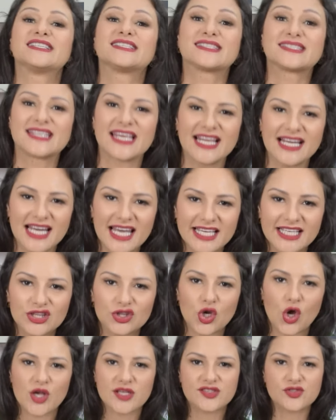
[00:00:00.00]
sem
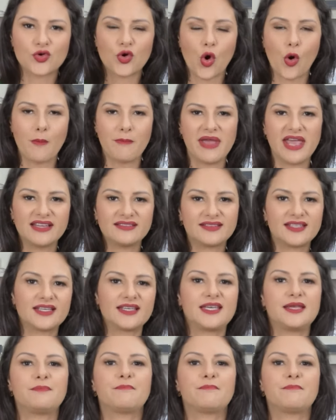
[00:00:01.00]
lactose, comenta aqui